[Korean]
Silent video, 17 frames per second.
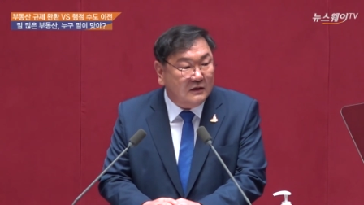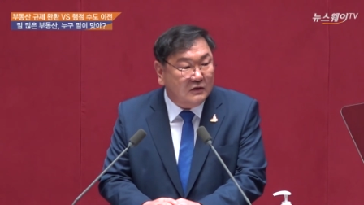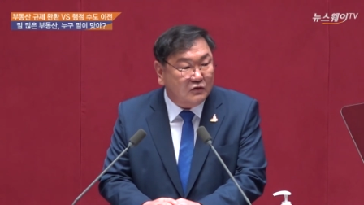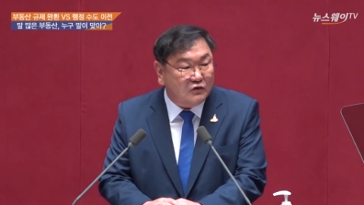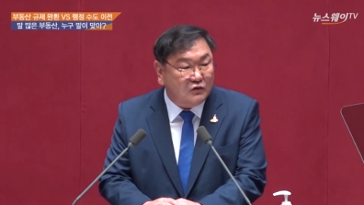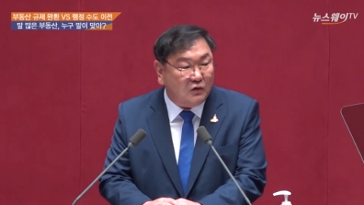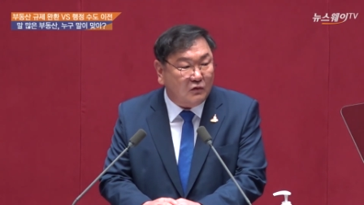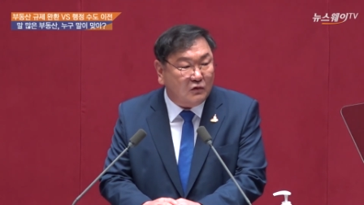
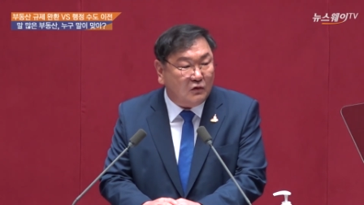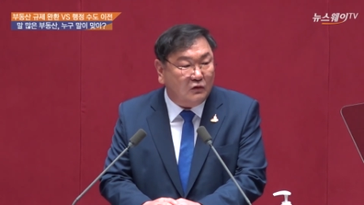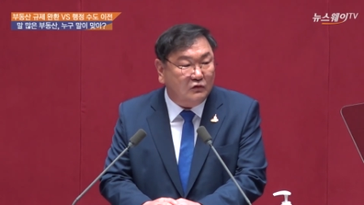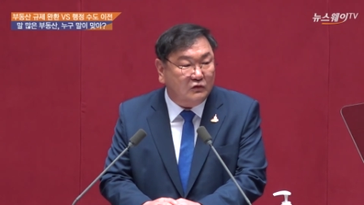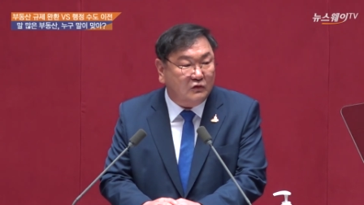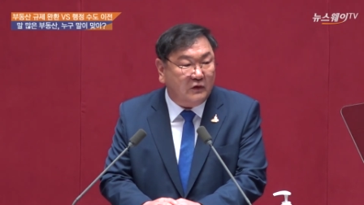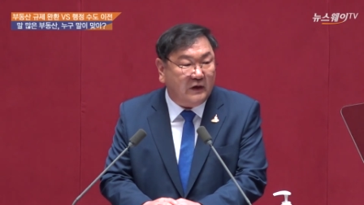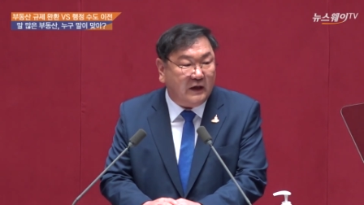
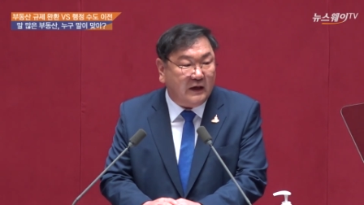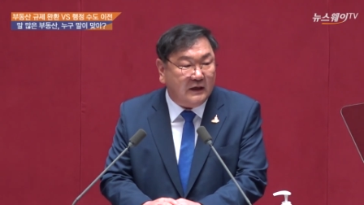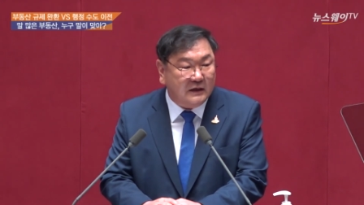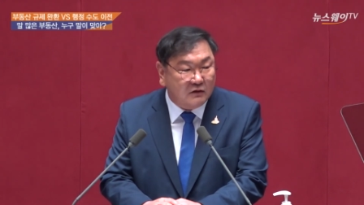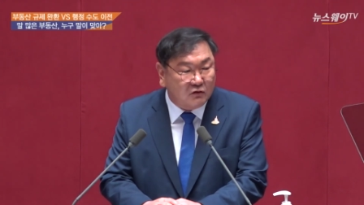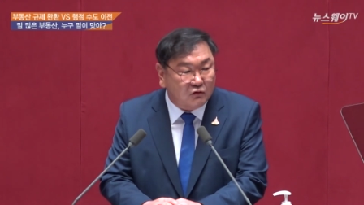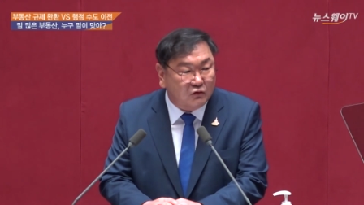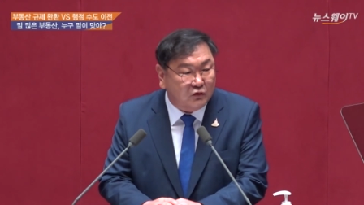수도권으로의
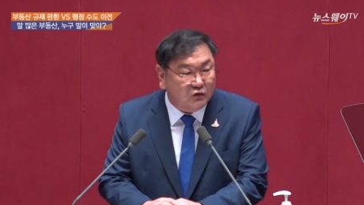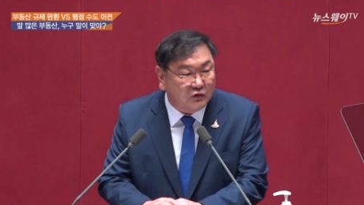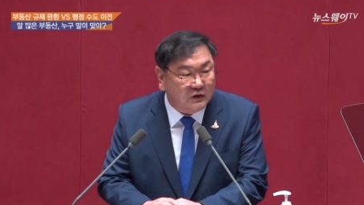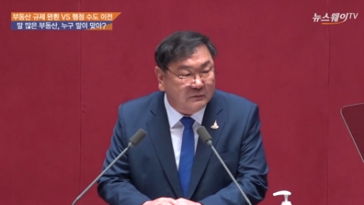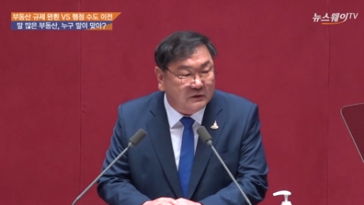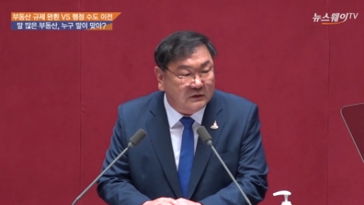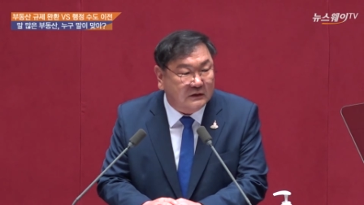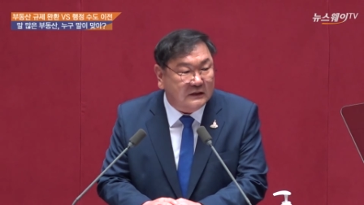인구
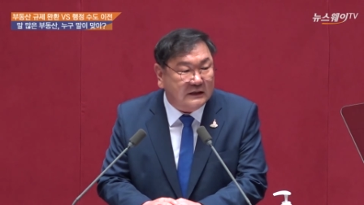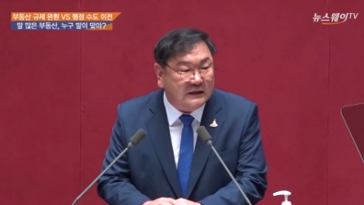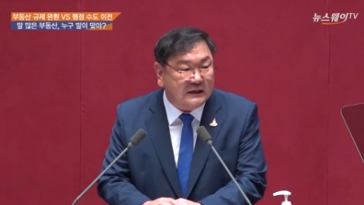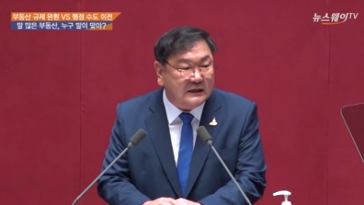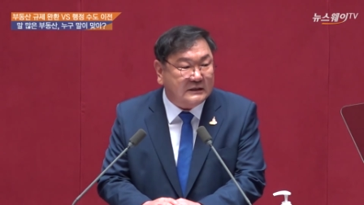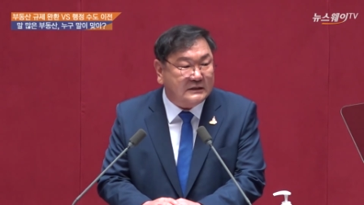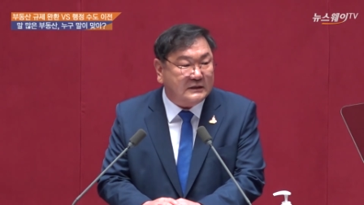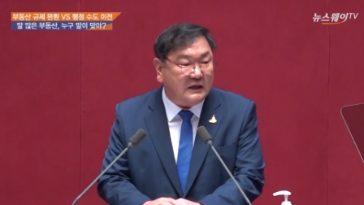유입은
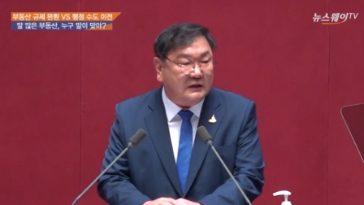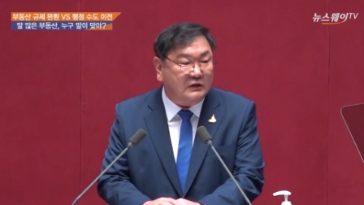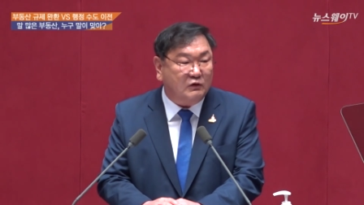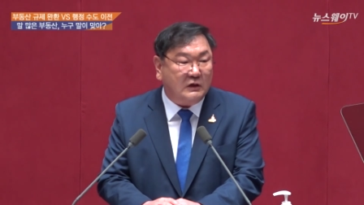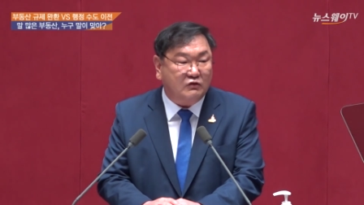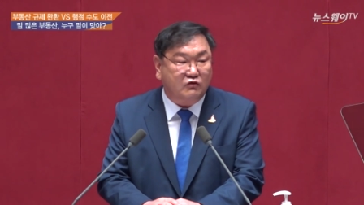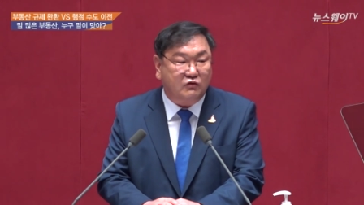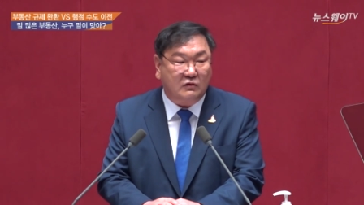
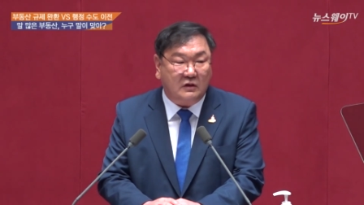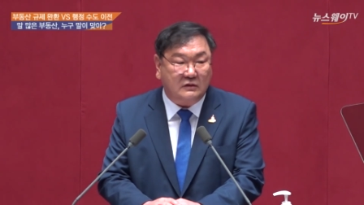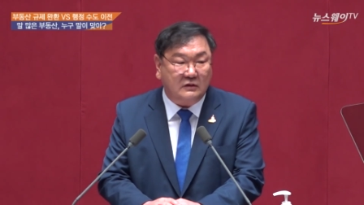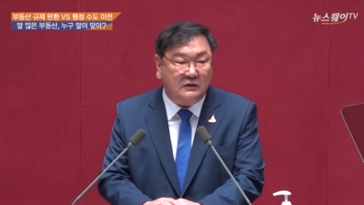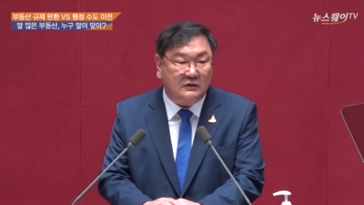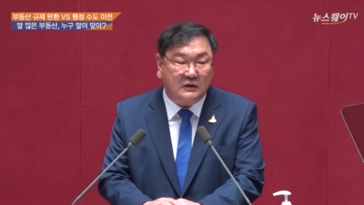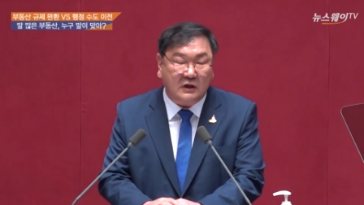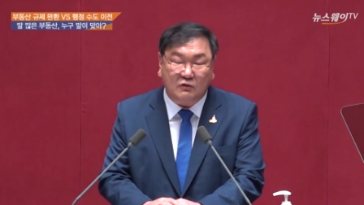일자리와
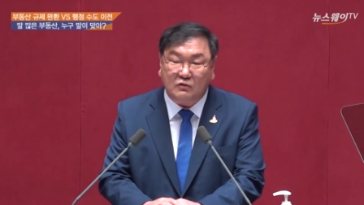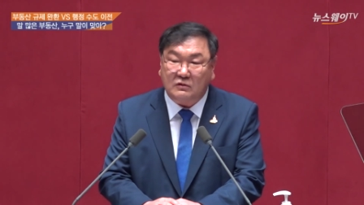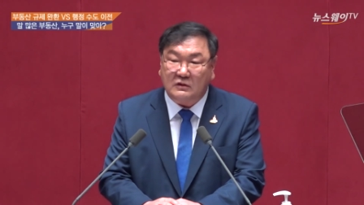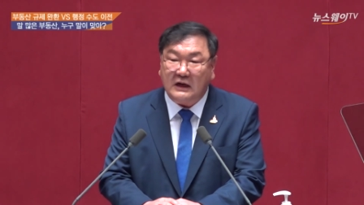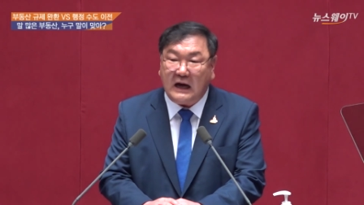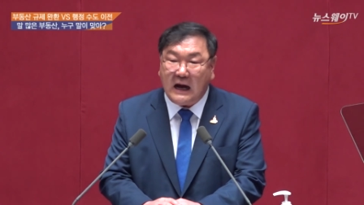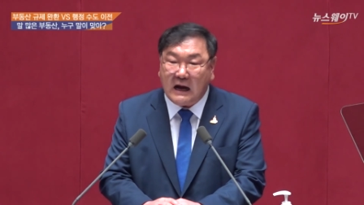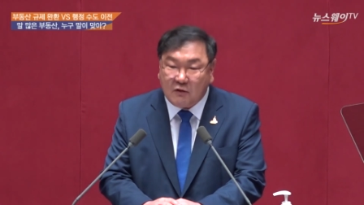주거를
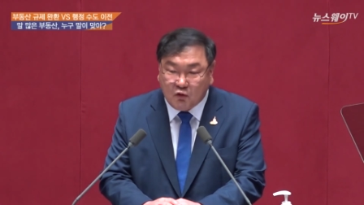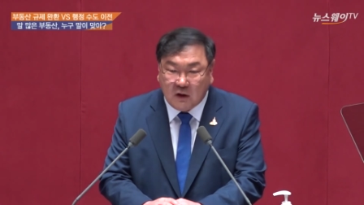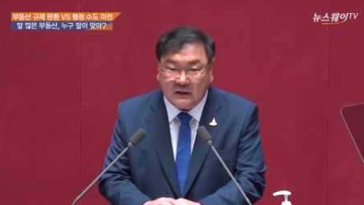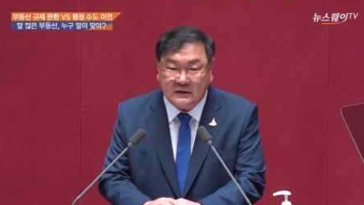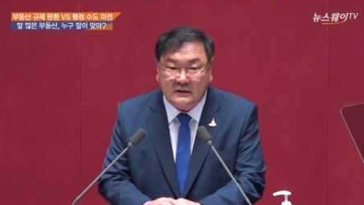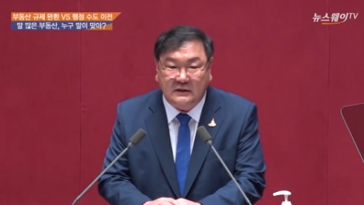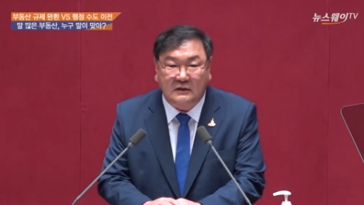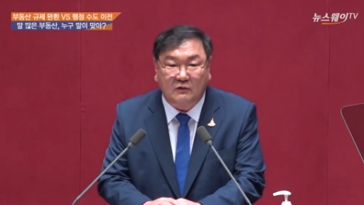더욱
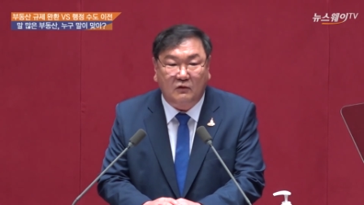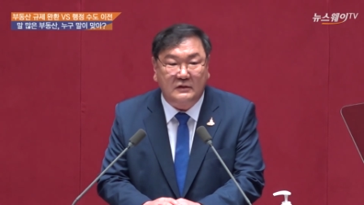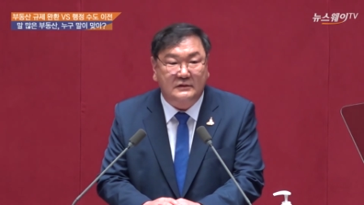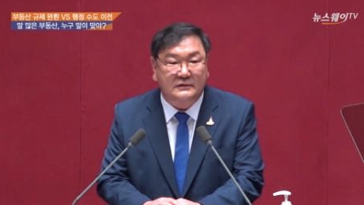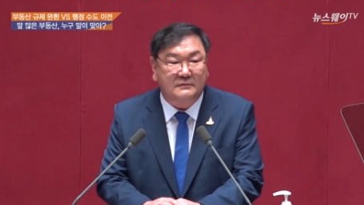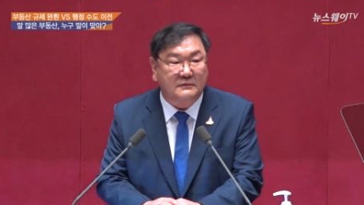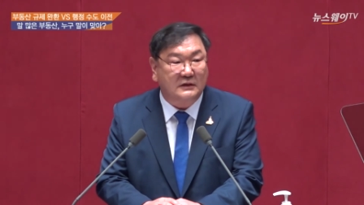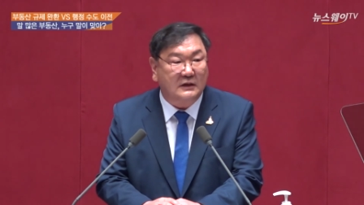악화시키고
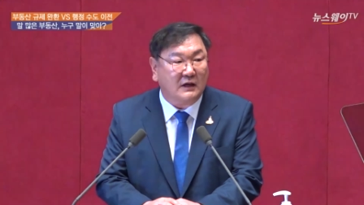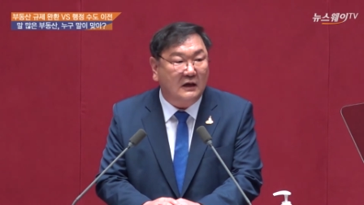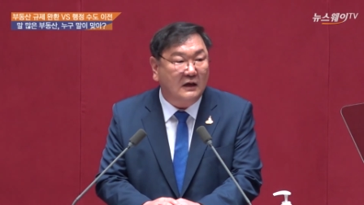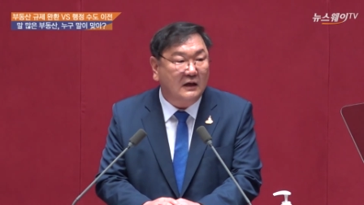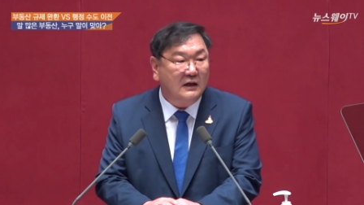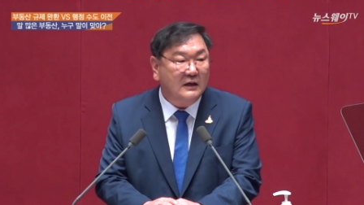있습니다.